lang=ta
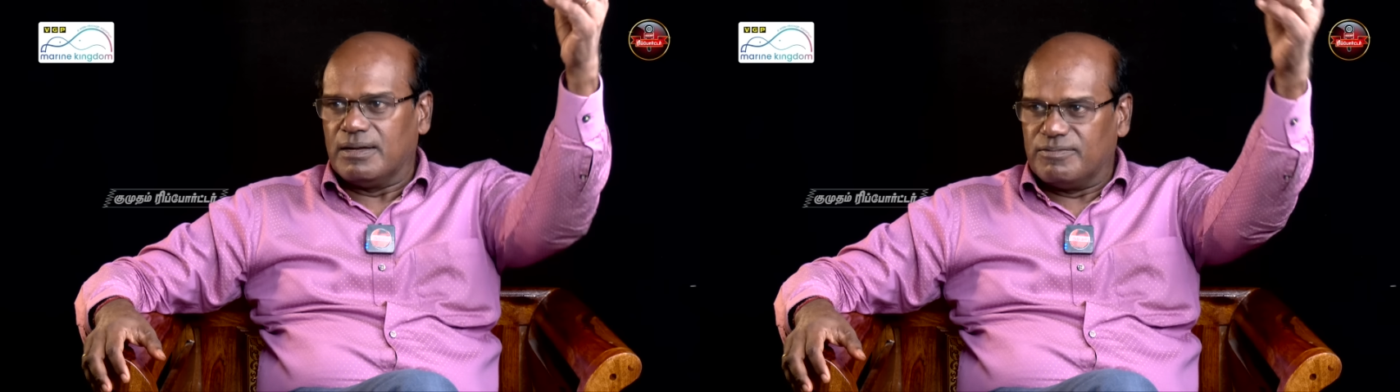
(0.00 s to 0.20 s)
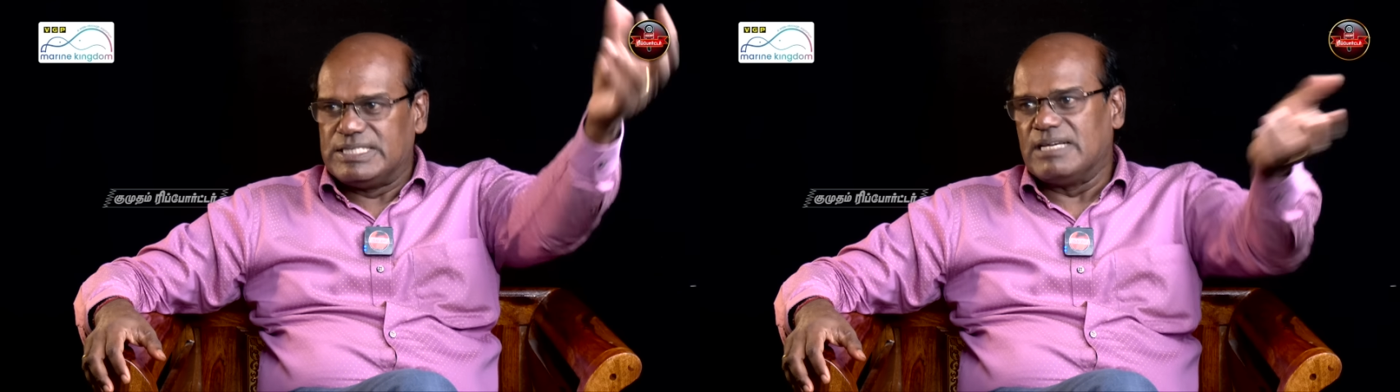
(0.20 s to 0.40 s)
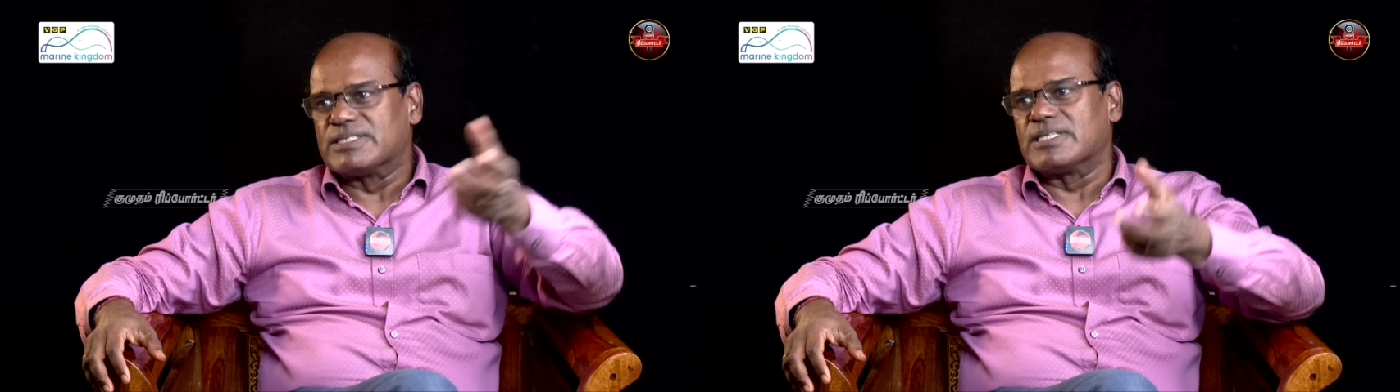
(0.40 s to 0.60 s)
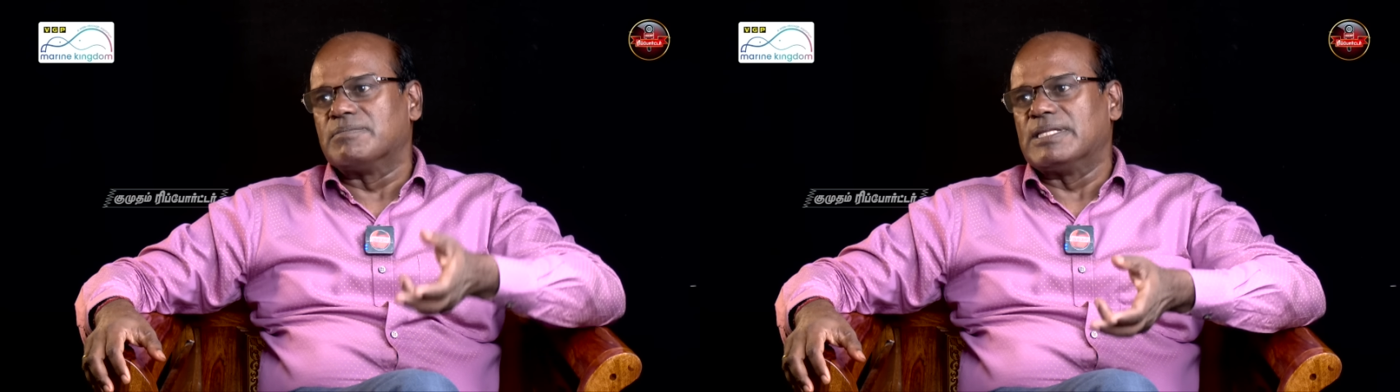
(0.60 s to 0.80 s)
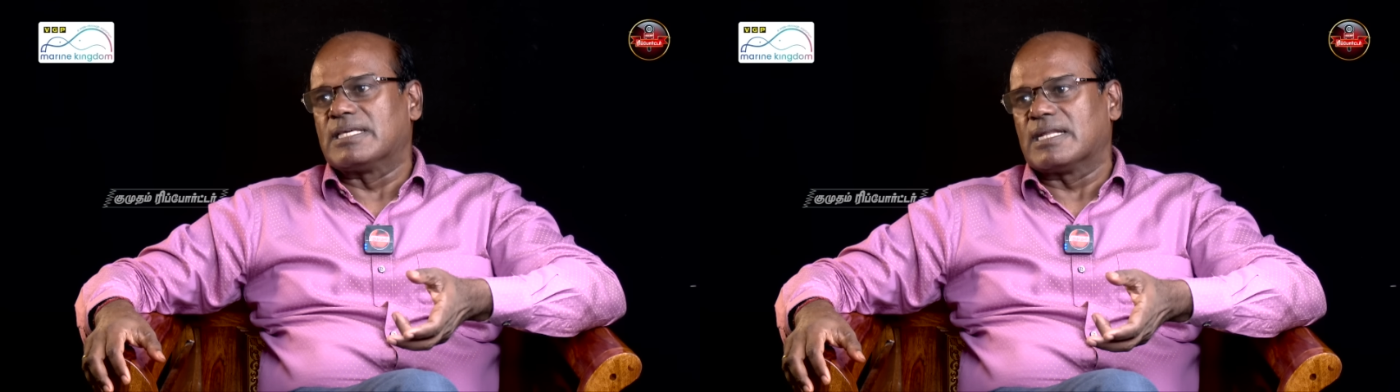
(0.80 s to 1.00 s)
விஜயவசந்த்
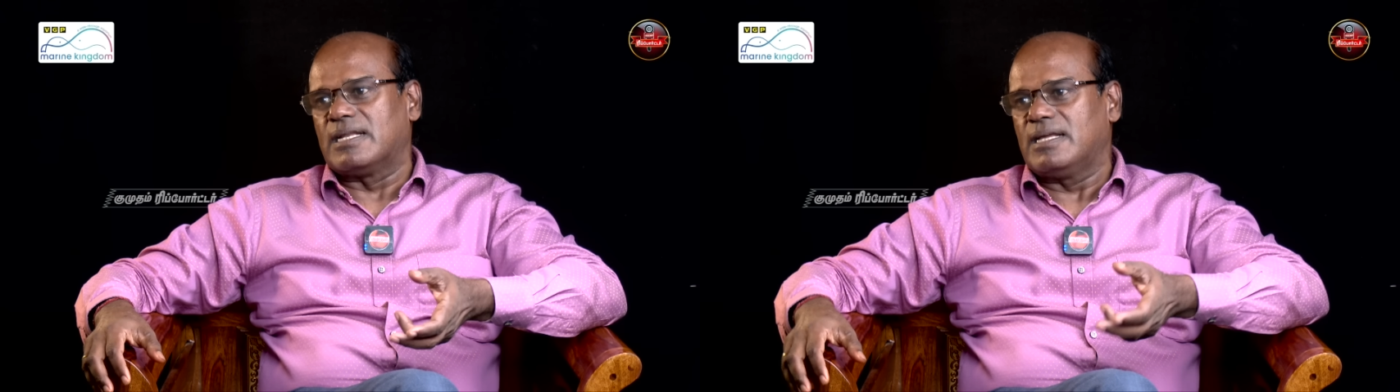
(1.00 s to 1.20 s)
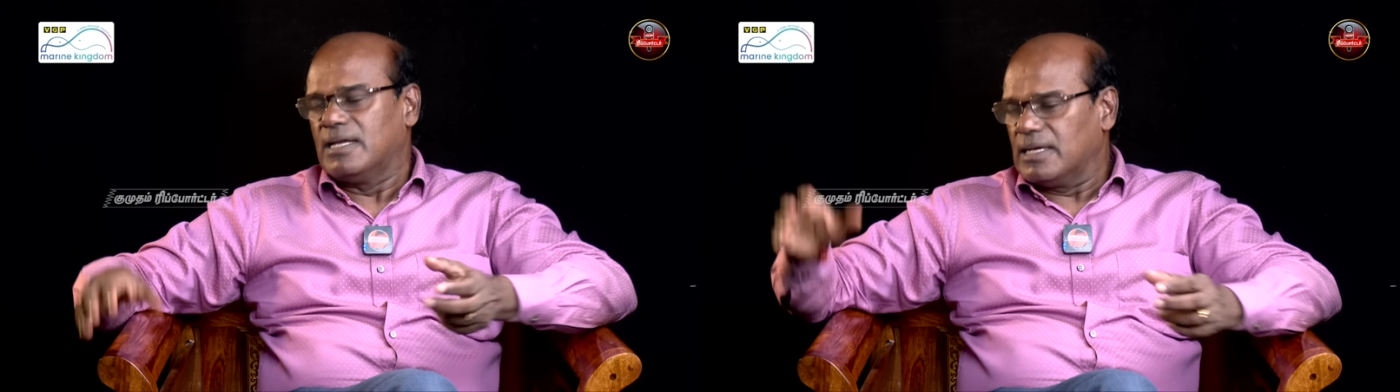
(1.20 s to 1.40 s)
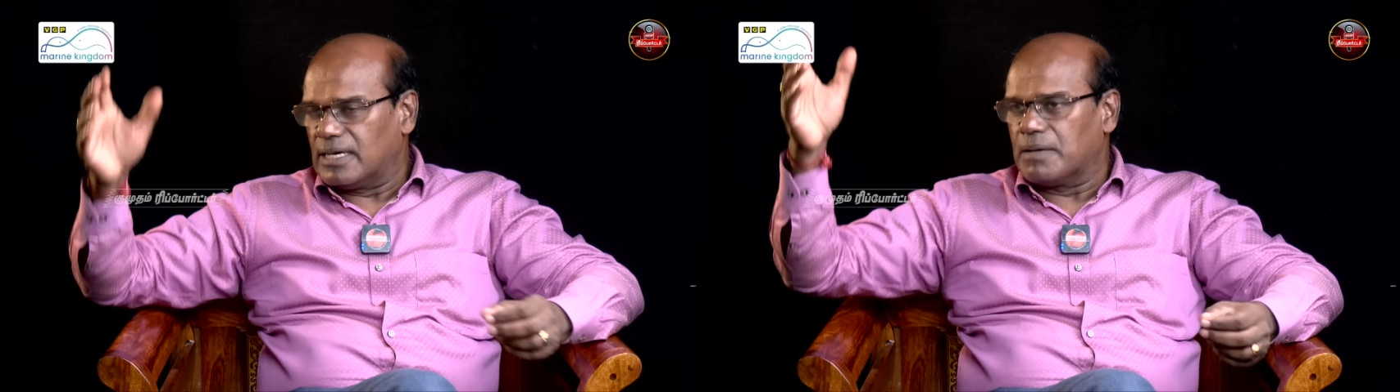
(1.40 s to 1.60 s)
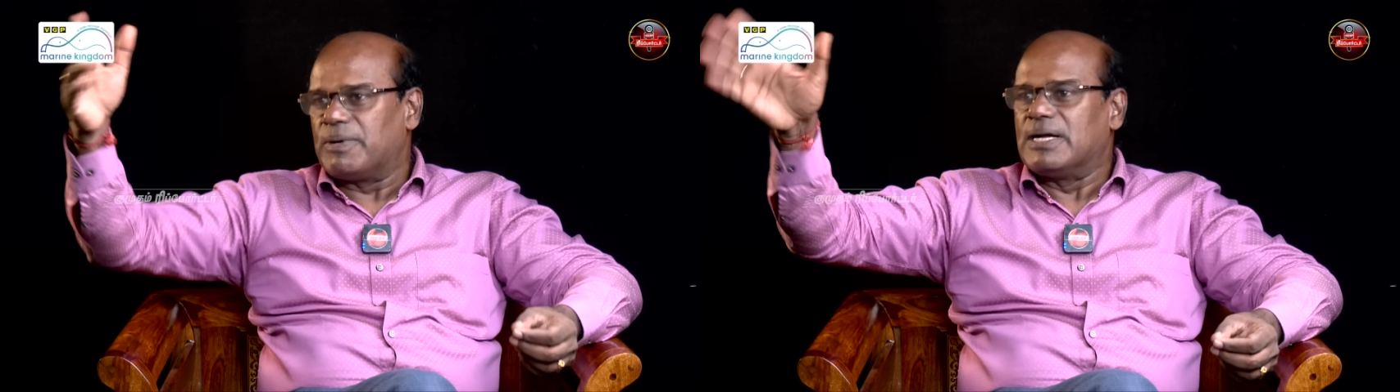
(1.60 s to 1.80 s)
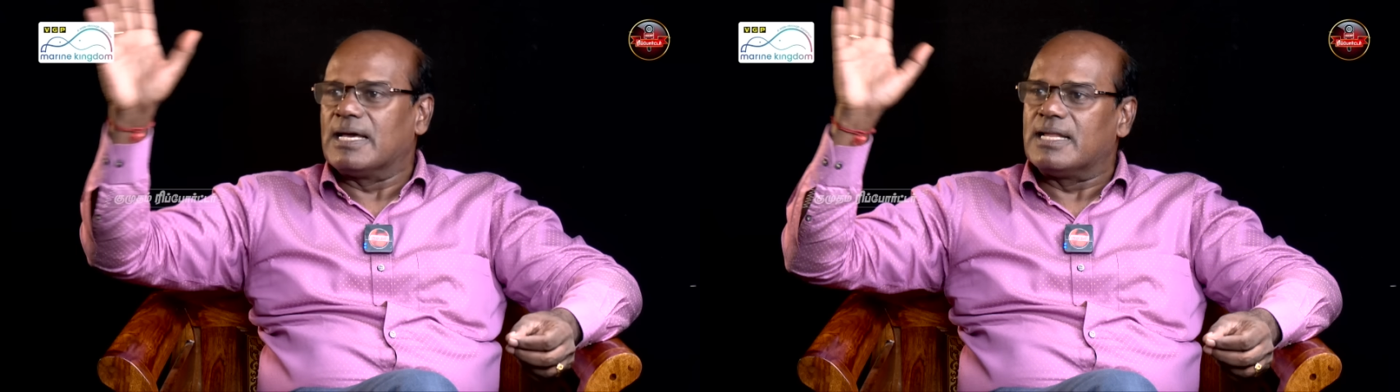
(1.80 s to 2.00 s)
மதிக்கிறாரு
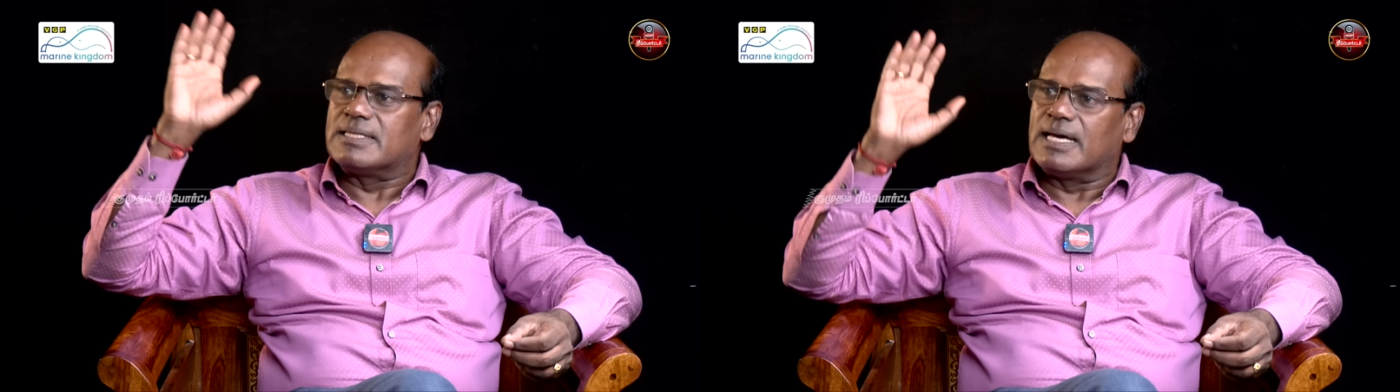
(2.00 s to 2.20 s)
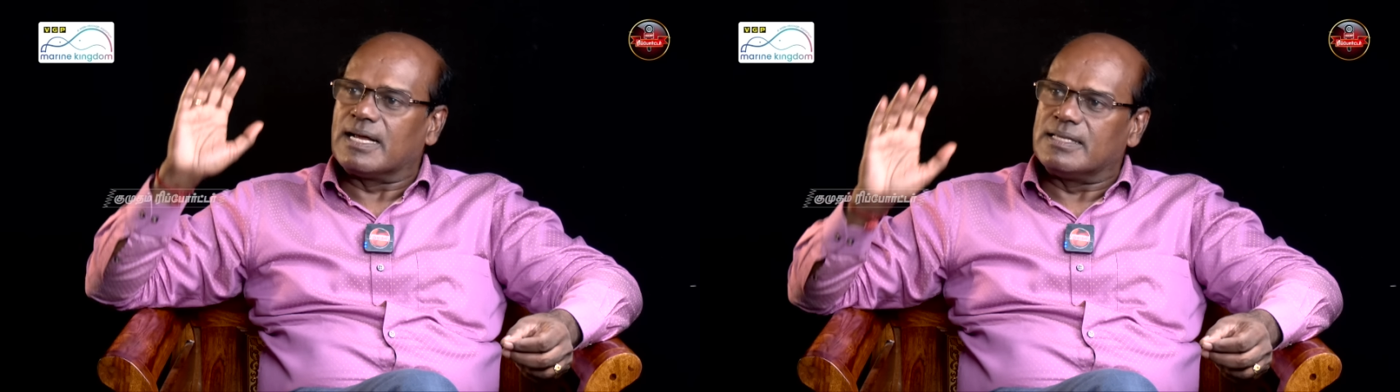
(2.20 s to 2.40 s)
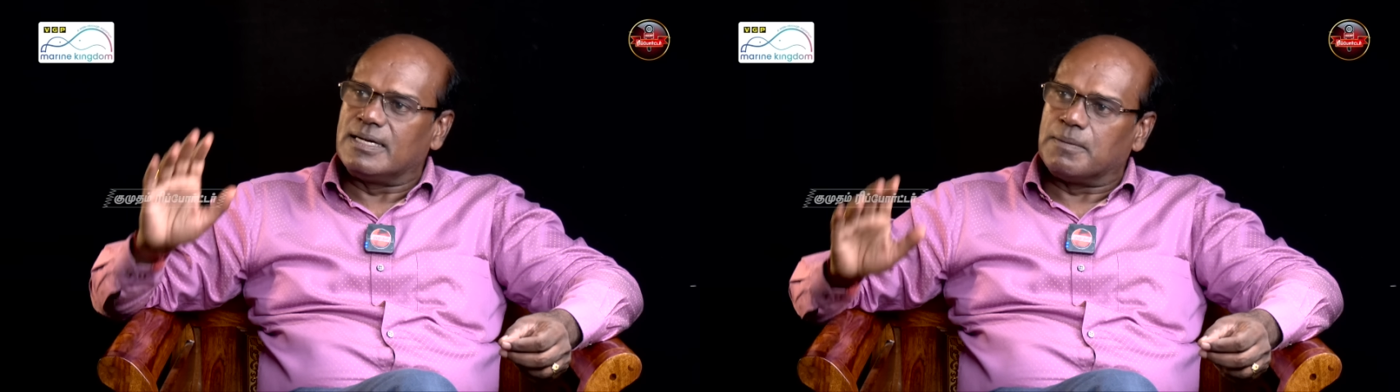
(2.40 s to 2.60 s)
எடப்பாடியால் தேராது